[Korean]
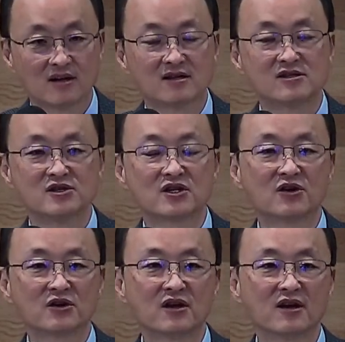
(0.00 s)
그래서 이제
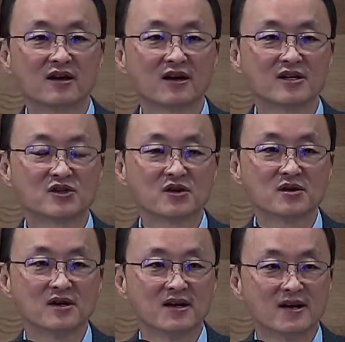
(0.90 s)
그렇게 해서
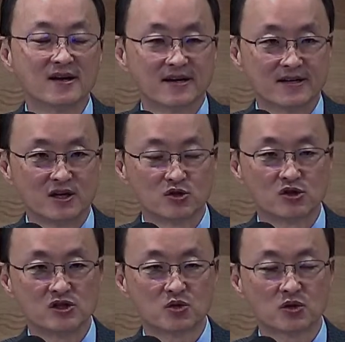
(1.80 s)
아, 예수
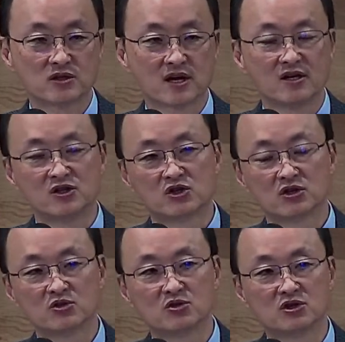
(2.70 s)
그리스도께서
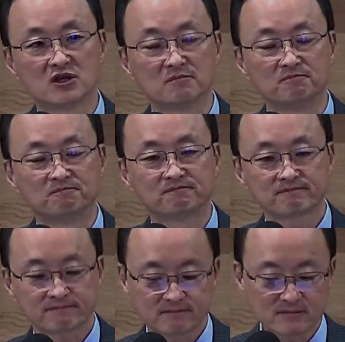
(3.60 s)
가르쳐 주신
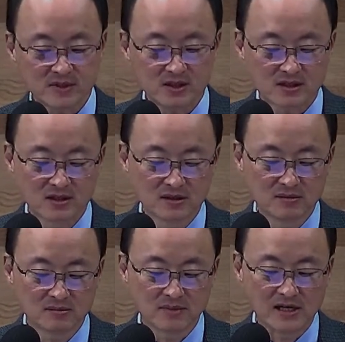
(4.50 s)

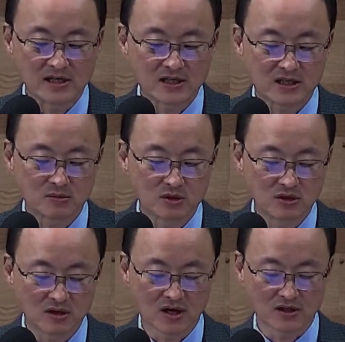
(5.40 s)
그
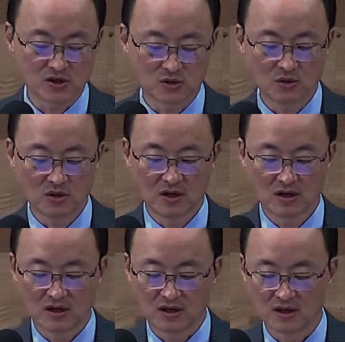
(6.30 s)
말씀을 가지고
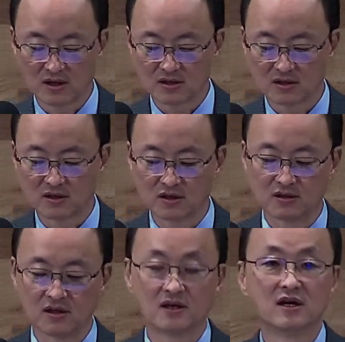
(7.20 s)
아,
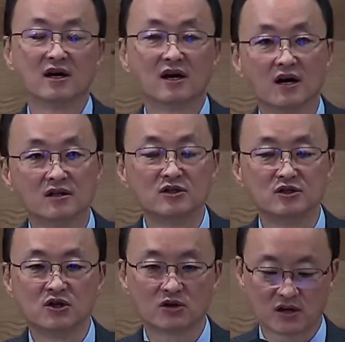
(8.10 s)
그들은 아,
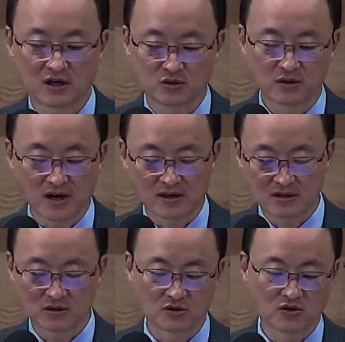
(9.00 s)
능력을 가지고
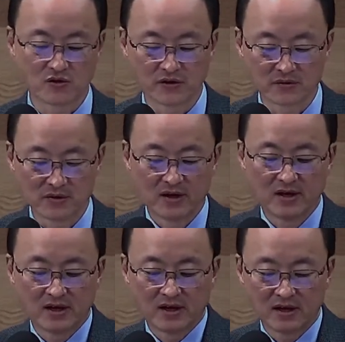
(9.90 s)
나갔었던 거예요.
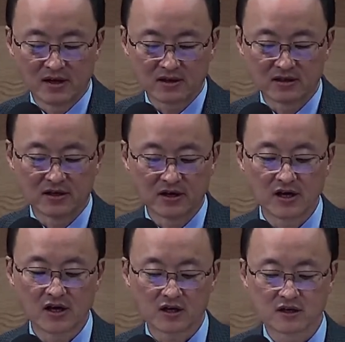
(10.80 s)
그들에게